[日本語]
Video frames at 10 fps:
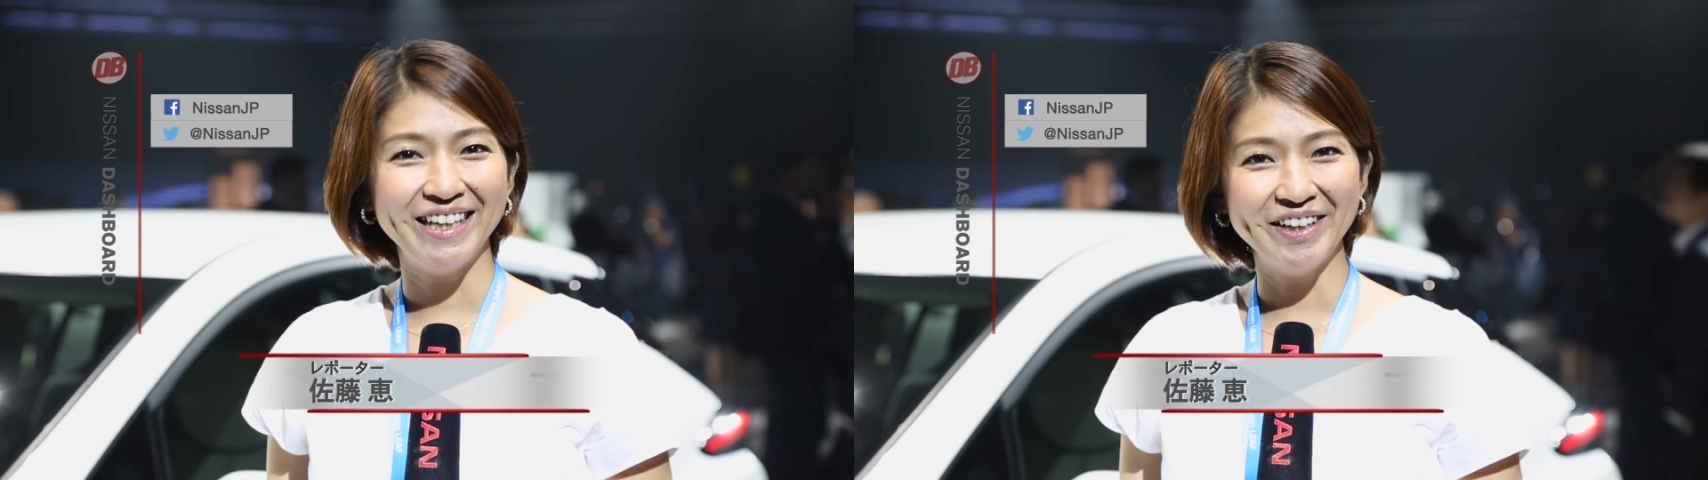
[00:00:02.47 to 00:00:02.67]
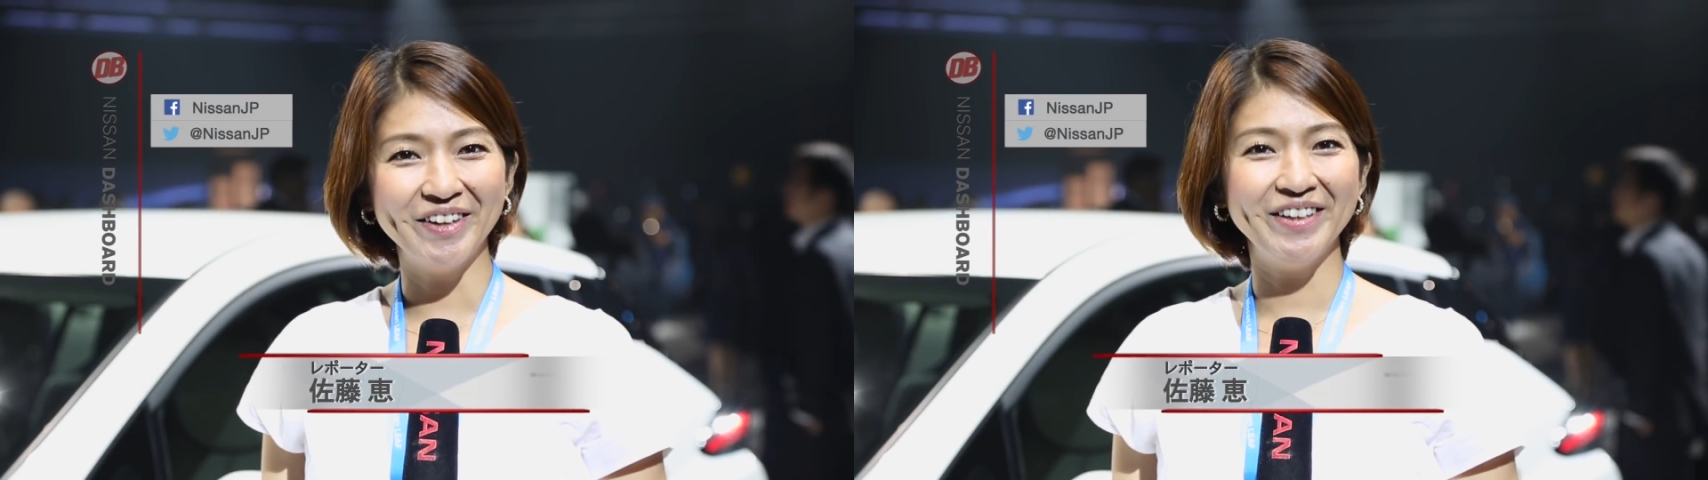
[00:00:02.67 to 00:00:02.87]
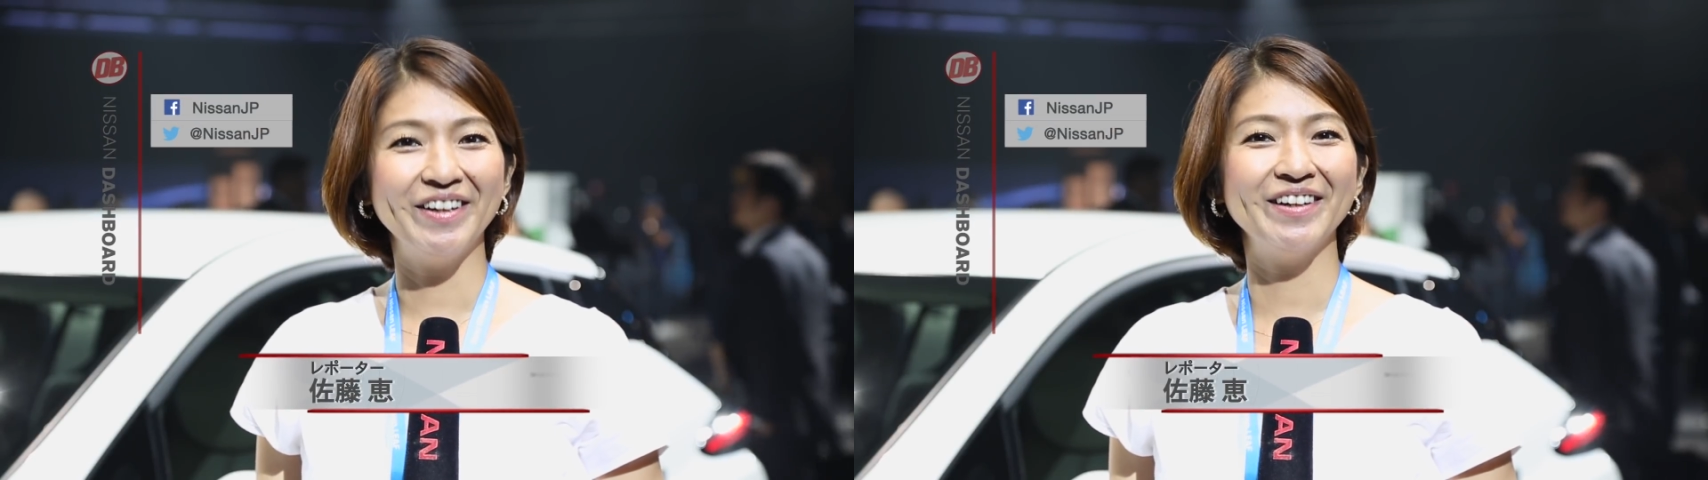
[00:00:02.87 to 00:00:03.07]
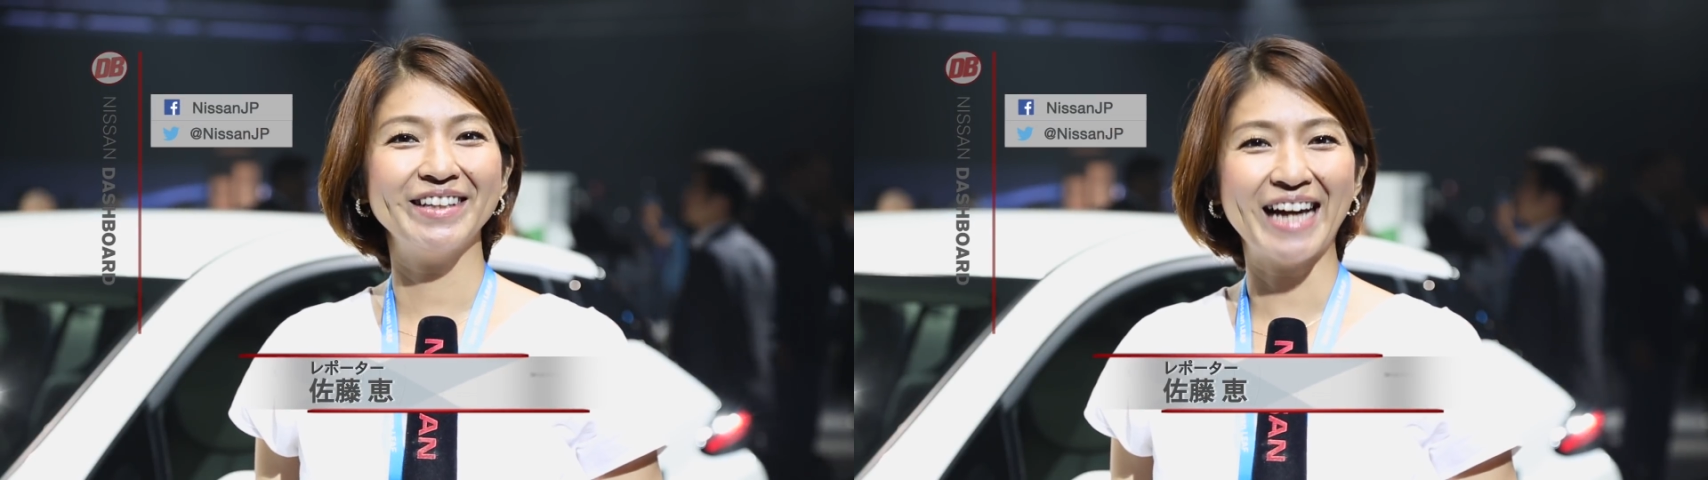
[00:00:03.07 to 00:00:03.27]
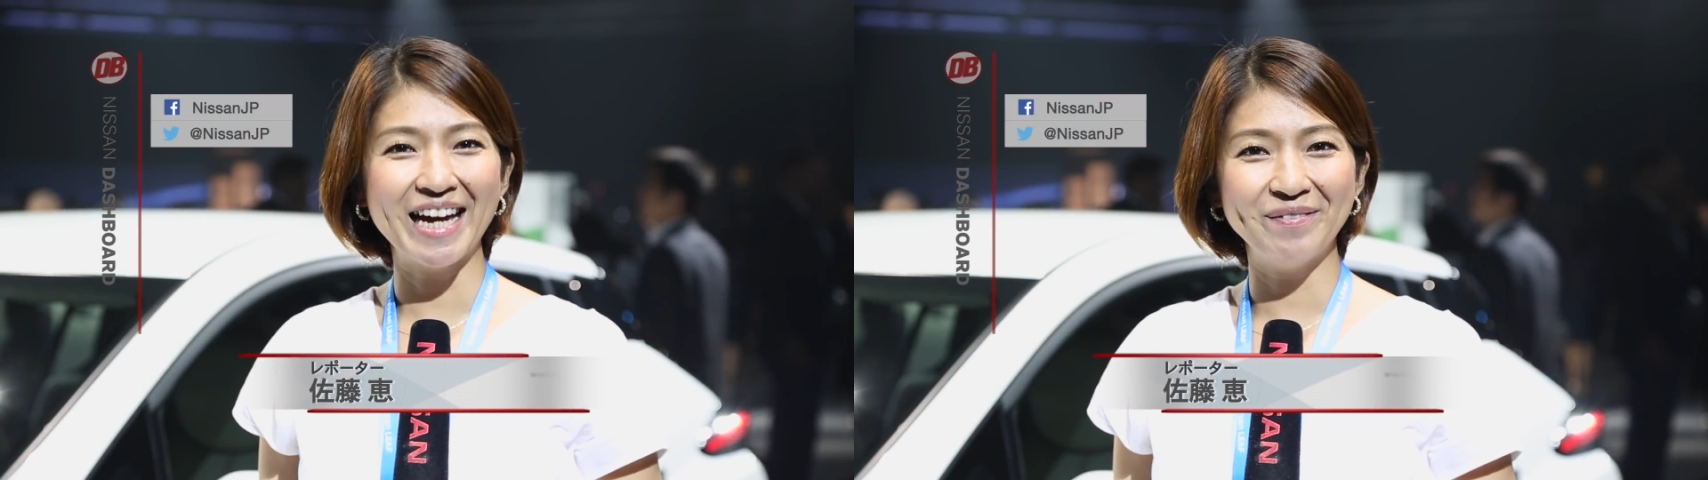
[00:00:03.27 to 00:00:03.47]
いよいよ
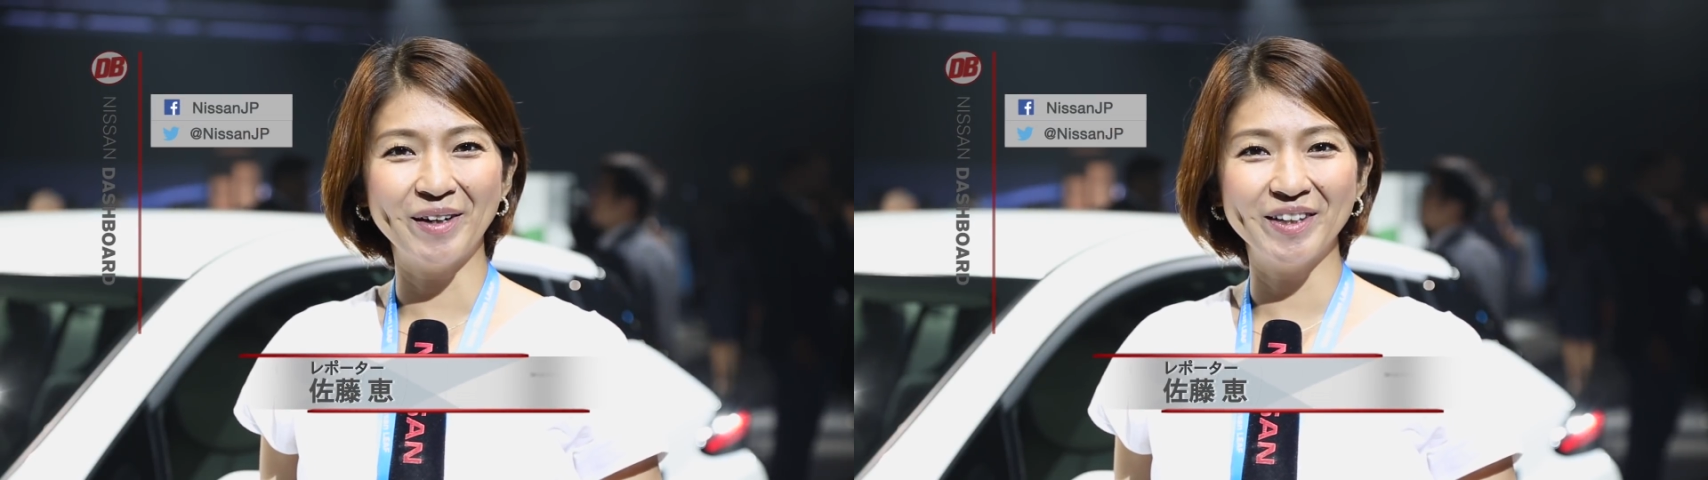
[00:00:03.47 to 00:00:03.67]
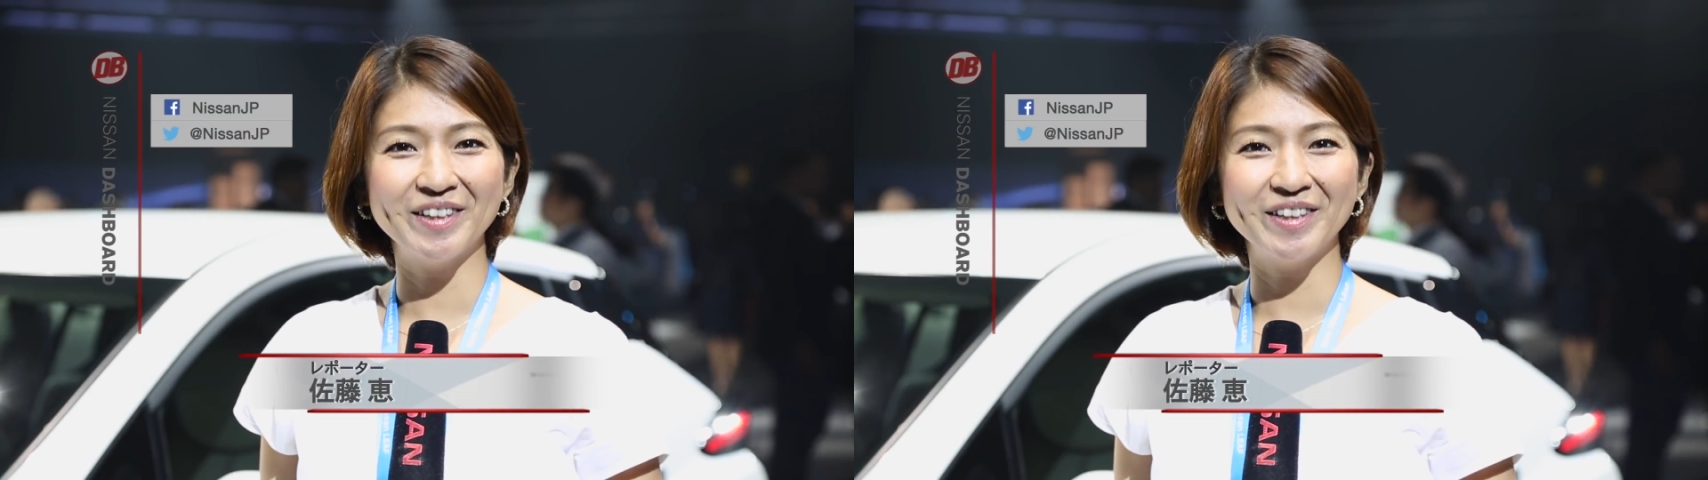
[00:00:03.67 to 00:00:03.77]
待望